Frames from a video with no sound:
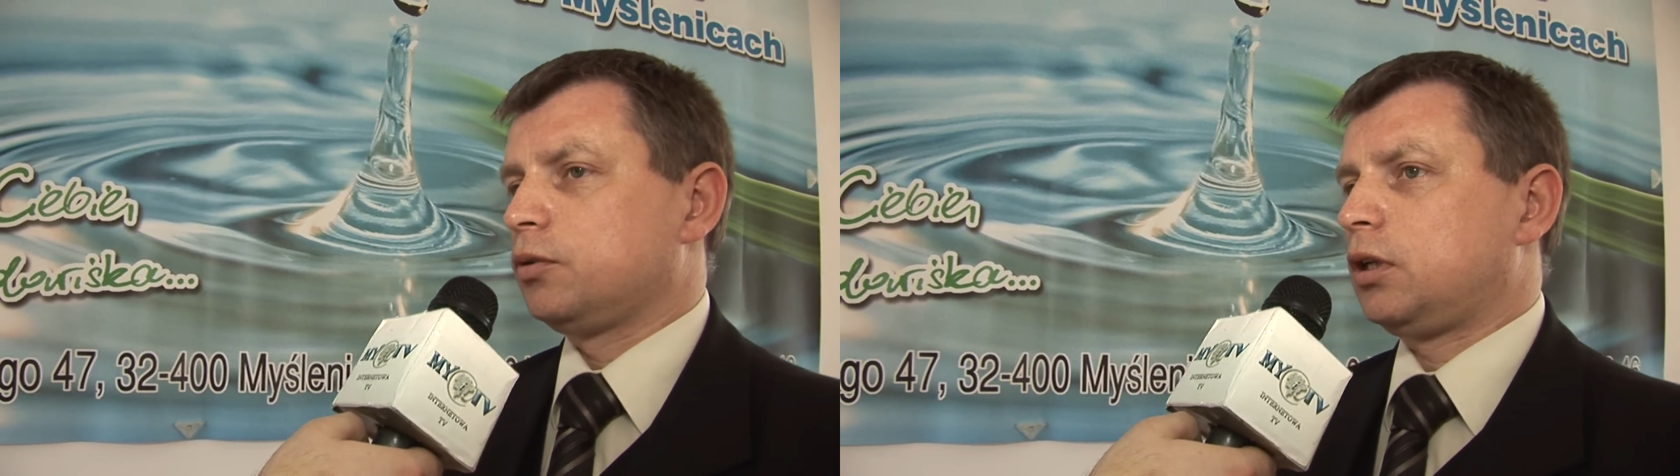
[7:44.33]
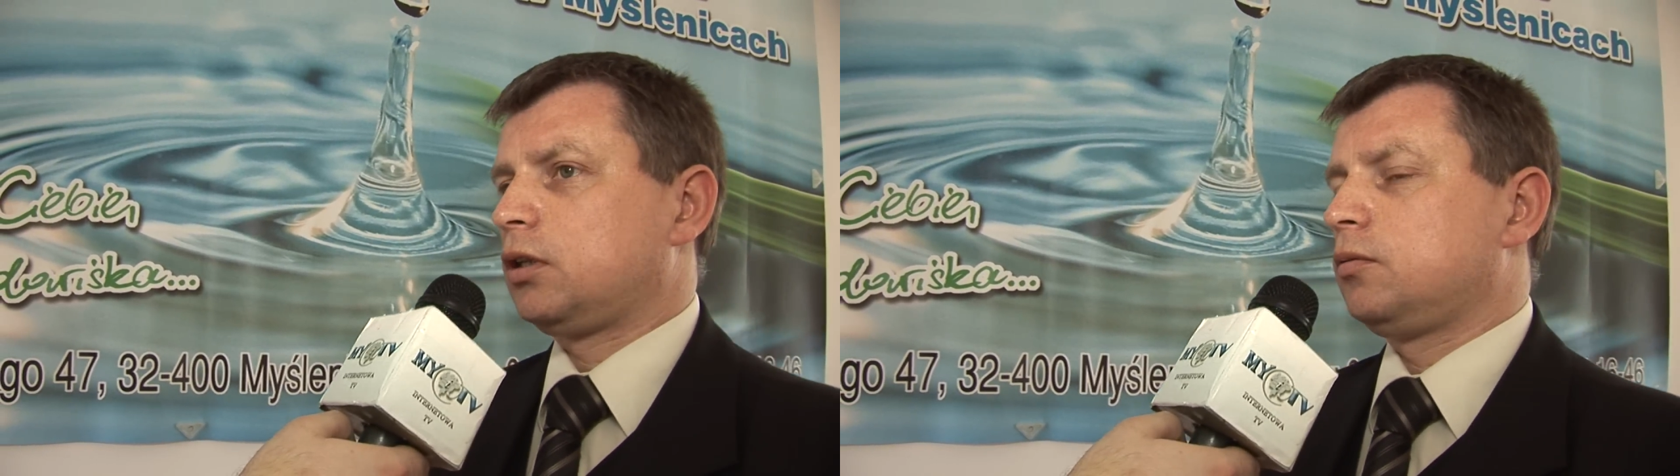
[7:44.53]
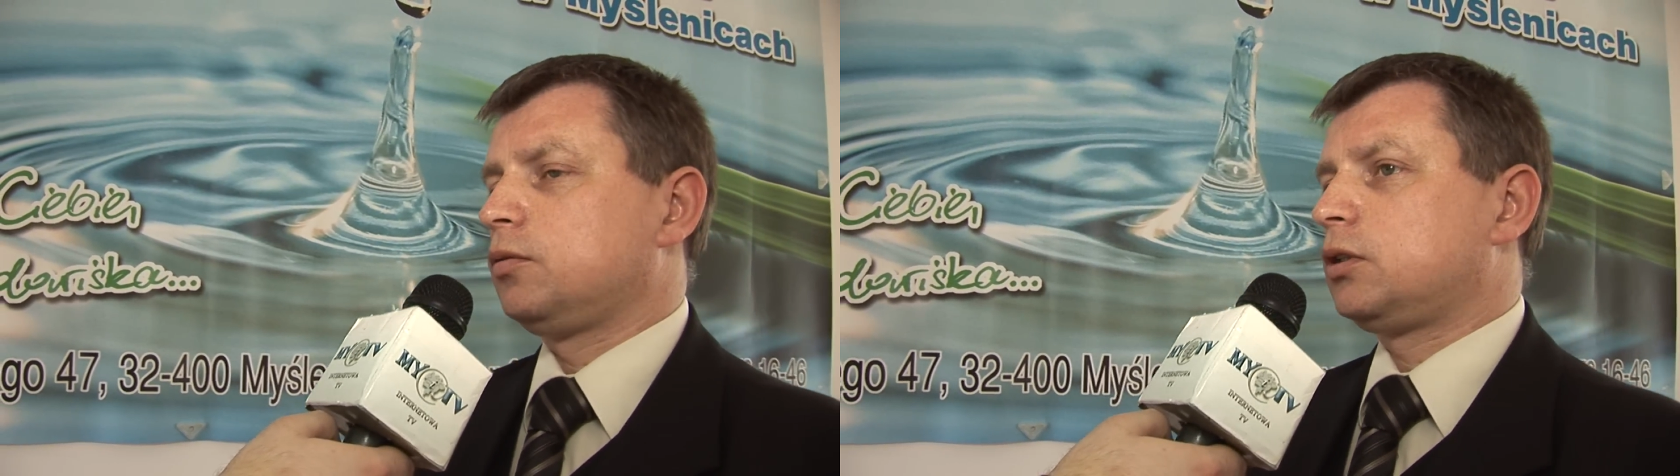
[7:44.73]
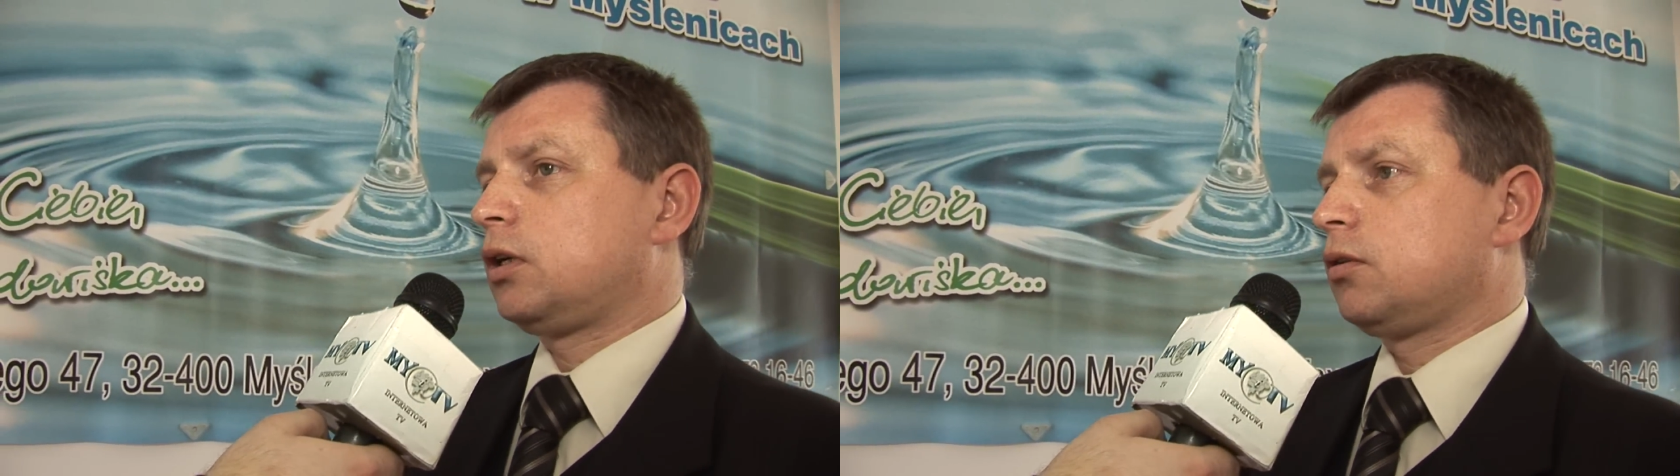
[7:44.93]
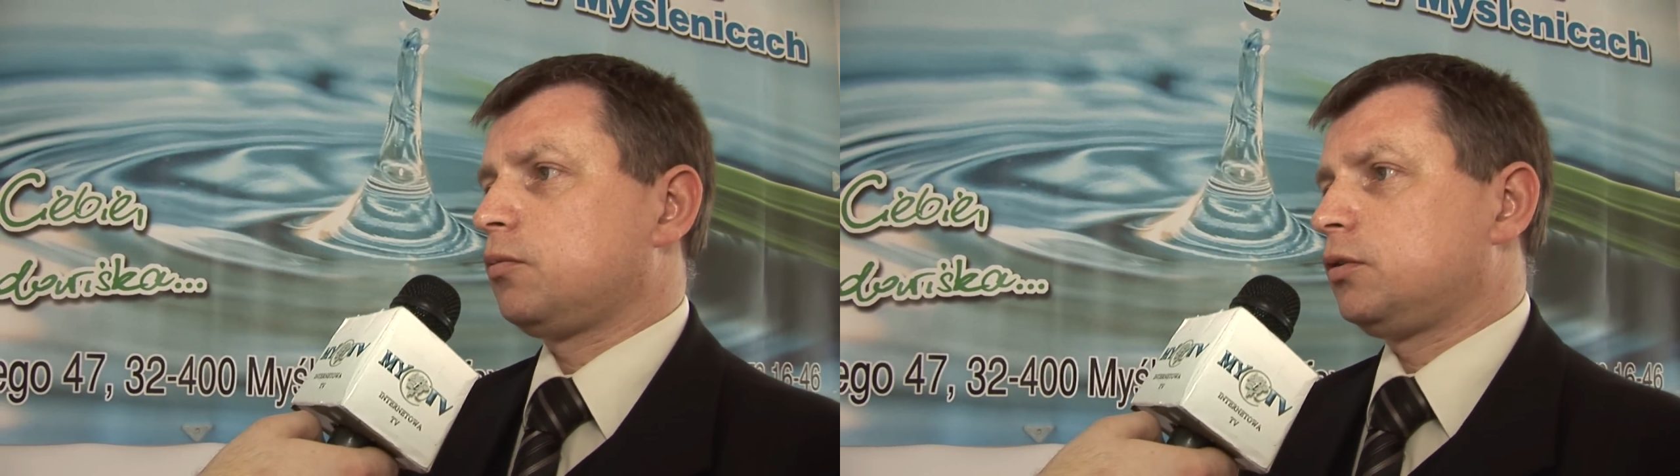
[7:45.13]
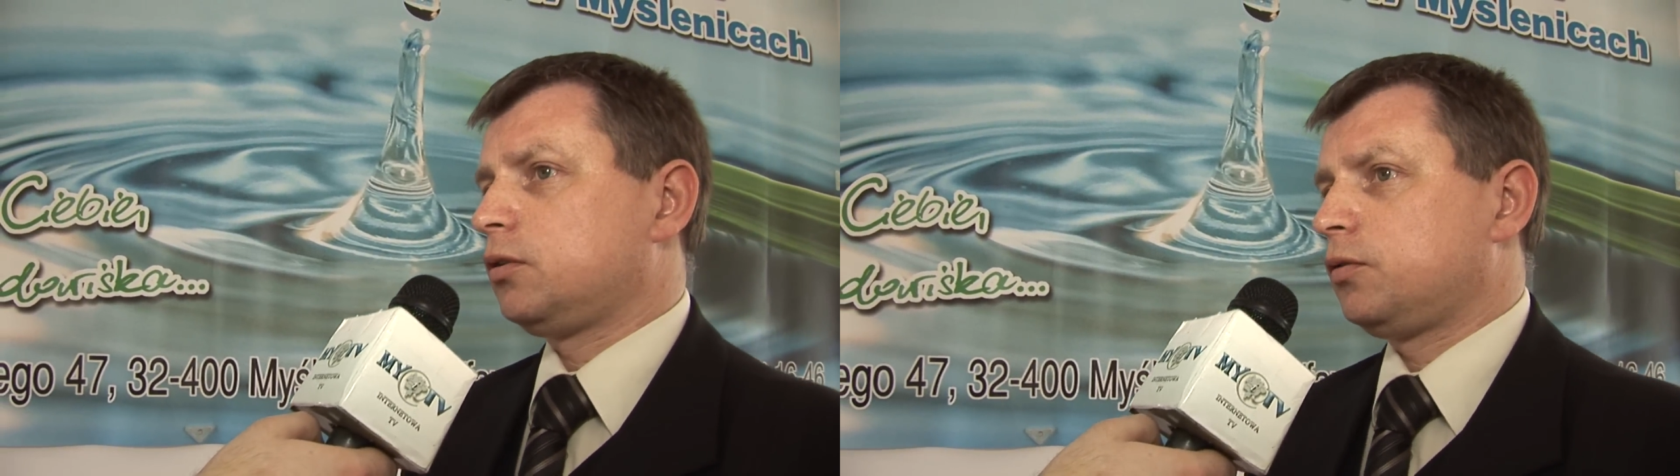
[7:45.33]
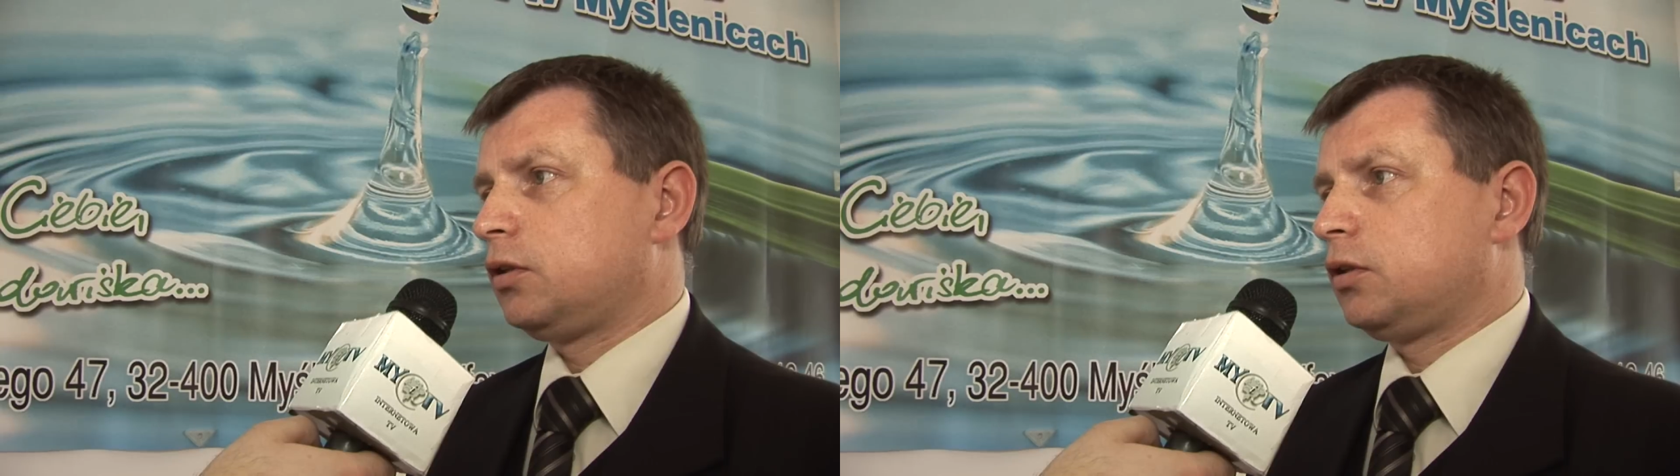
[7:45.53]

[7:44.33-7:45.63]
Poza tym zakład będzie